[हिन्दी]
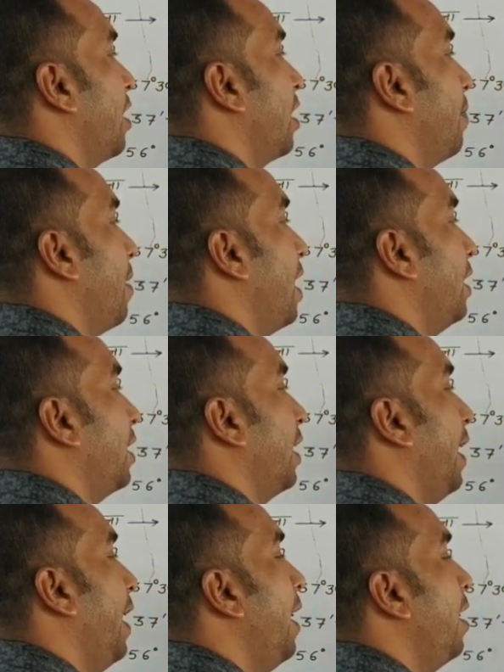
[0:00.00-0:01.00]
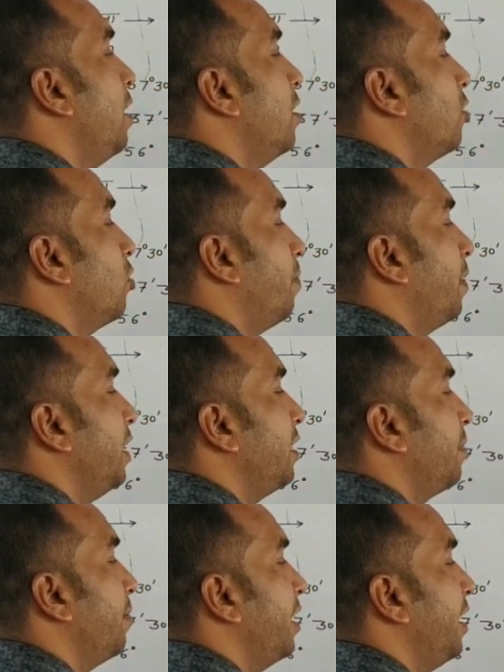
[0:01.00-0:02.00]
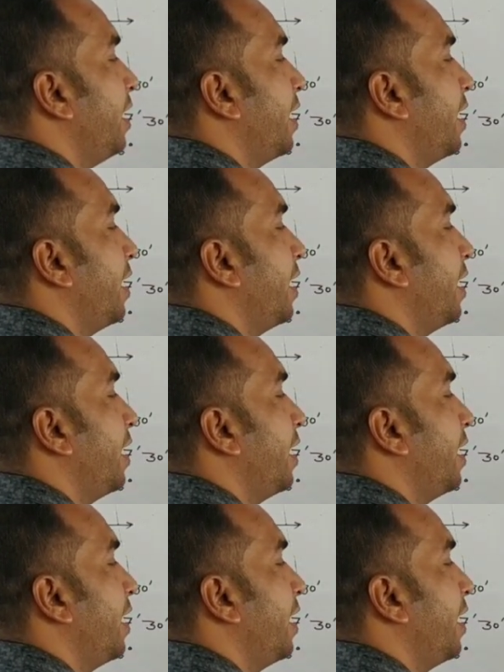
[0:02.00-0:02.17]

की अगर बात करें तो बड़ी से बड़ी